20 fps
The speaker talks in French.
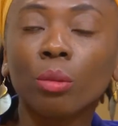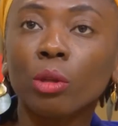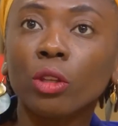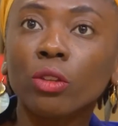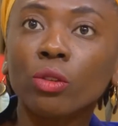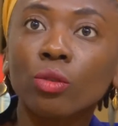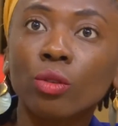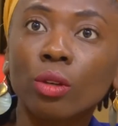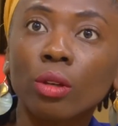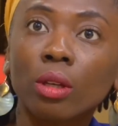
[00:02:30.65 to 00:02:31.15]
bien
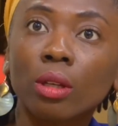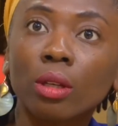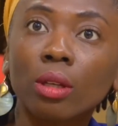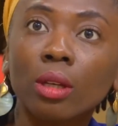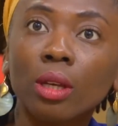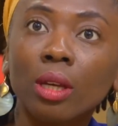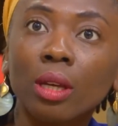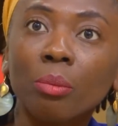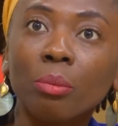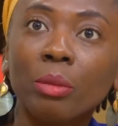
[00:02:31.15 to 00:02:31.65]
sûr.
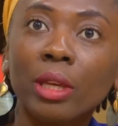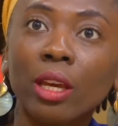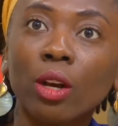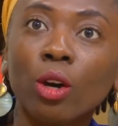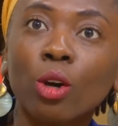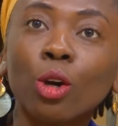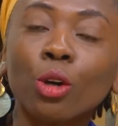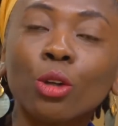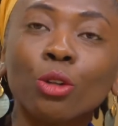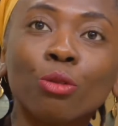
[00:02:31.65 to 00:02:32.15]
Mais
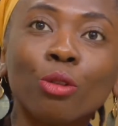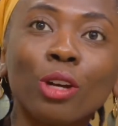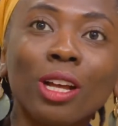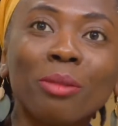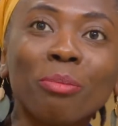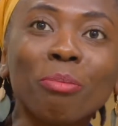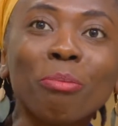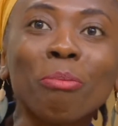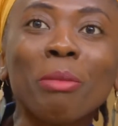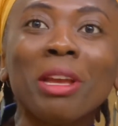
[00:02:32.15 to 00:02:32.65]
encore une
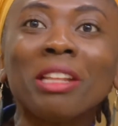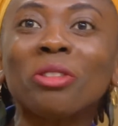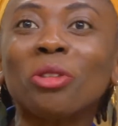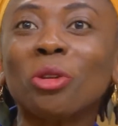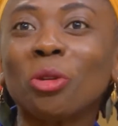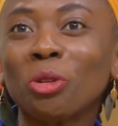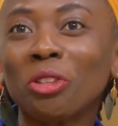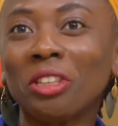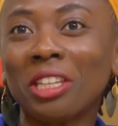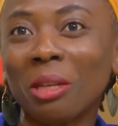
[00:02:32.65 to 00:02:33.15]
fois, mettre
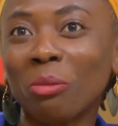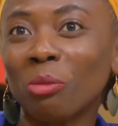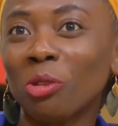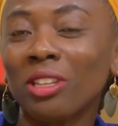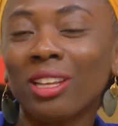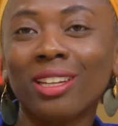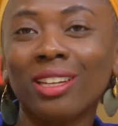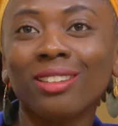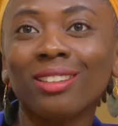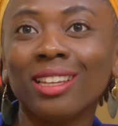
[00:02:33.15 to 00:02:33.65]
de côté les
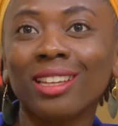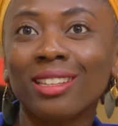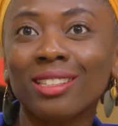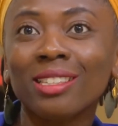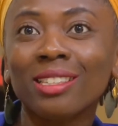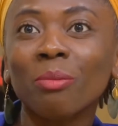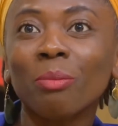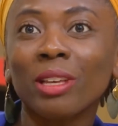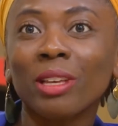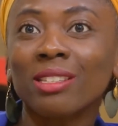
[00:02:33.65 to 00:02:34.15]
modalités,
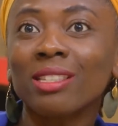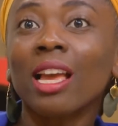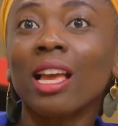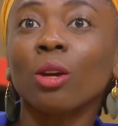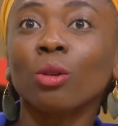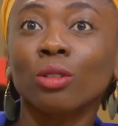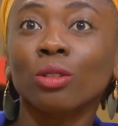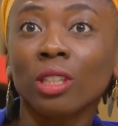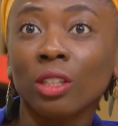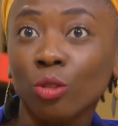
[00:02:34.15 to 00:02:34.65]
c'est passer à
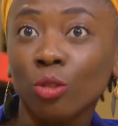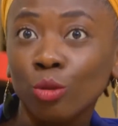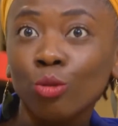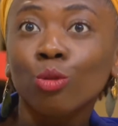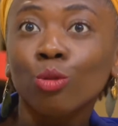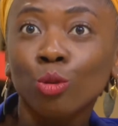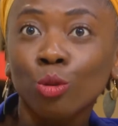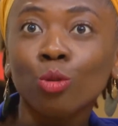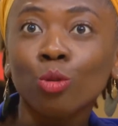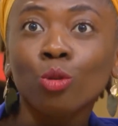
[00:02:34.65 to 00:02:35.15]
côté
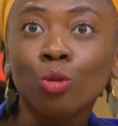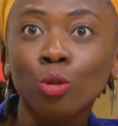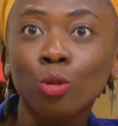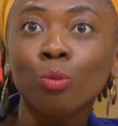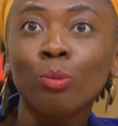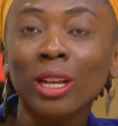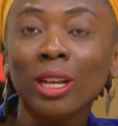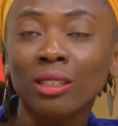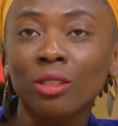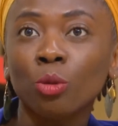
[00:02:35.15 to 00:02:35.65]

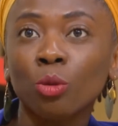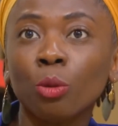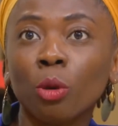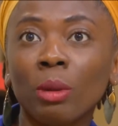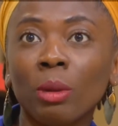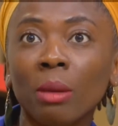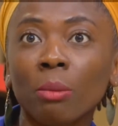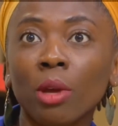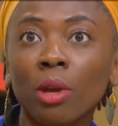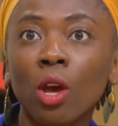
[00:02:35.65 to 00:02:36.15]
d'une partie du
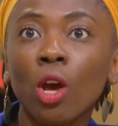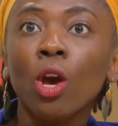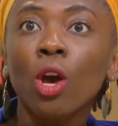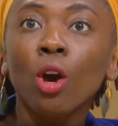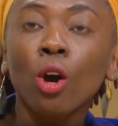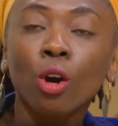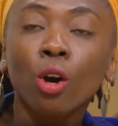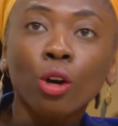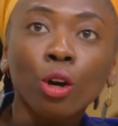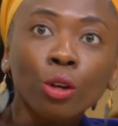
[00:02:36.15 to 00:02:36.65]
problème.
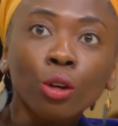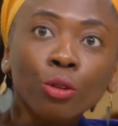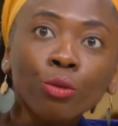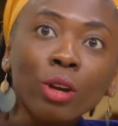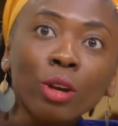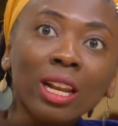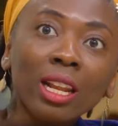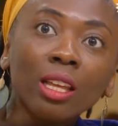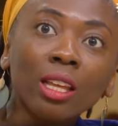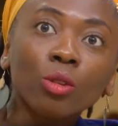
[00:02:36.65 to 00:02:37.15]
Encore une
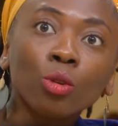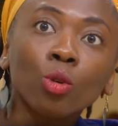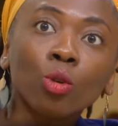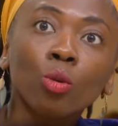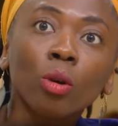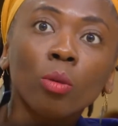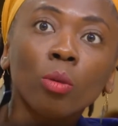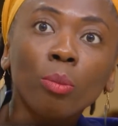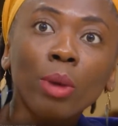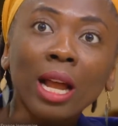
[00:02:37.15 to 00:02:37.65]
fois, de
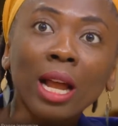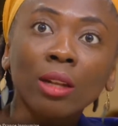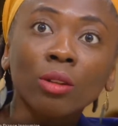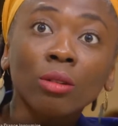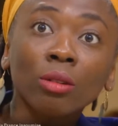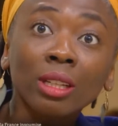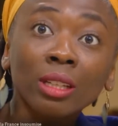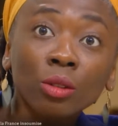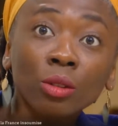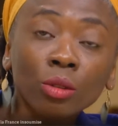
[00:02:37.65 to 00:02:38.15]
quoi on parle
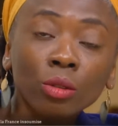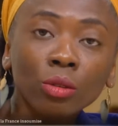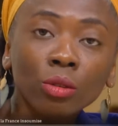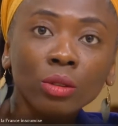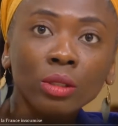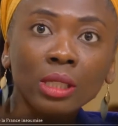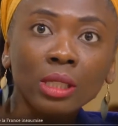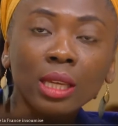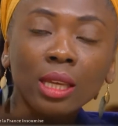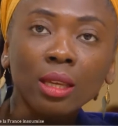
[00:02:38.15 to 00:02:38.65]
Dans les deux
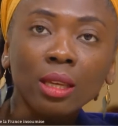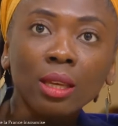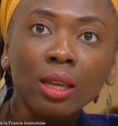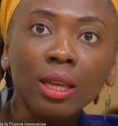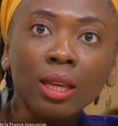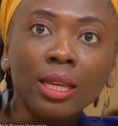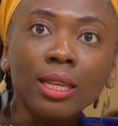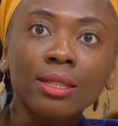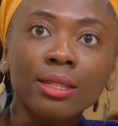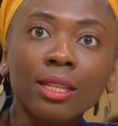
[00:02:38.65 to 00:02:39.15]
dossiers,
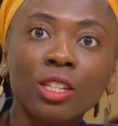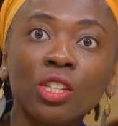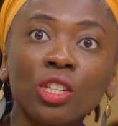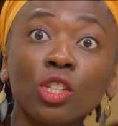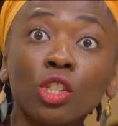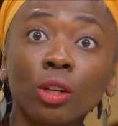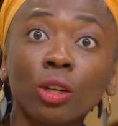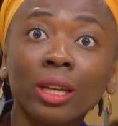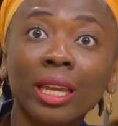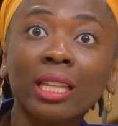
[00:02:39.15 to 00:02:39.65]
il s'agit
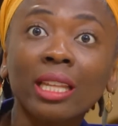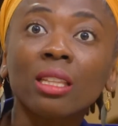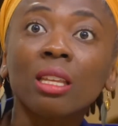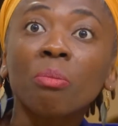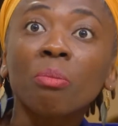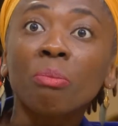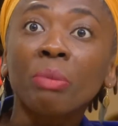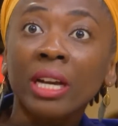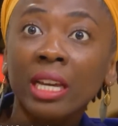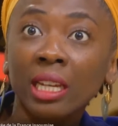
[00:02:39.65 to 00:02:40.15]
d'enquêtes
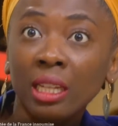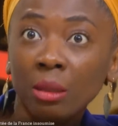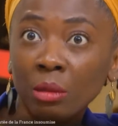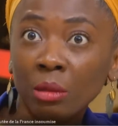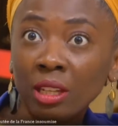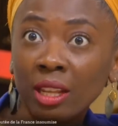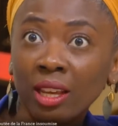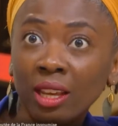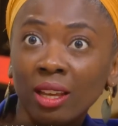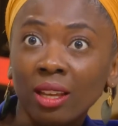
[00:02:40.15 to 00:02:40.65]

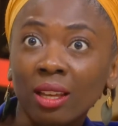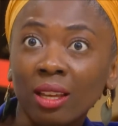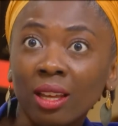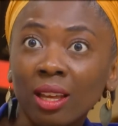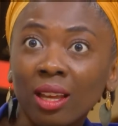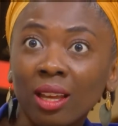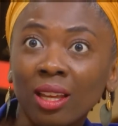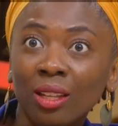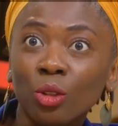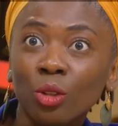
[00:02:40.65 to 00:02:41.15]
préliminaires.
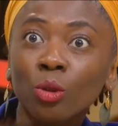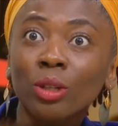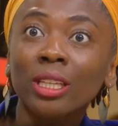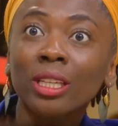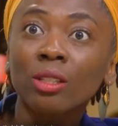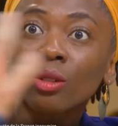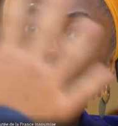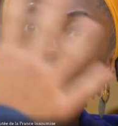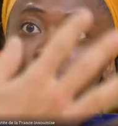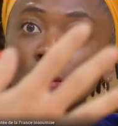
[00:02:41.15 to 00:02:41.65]
Alors,
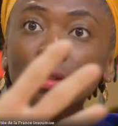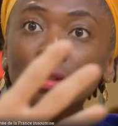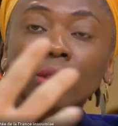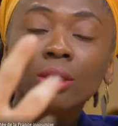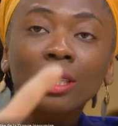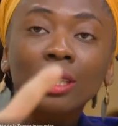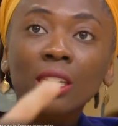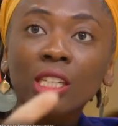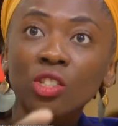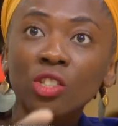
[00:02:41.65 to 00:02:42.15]
je, rappelle juste pour, ceux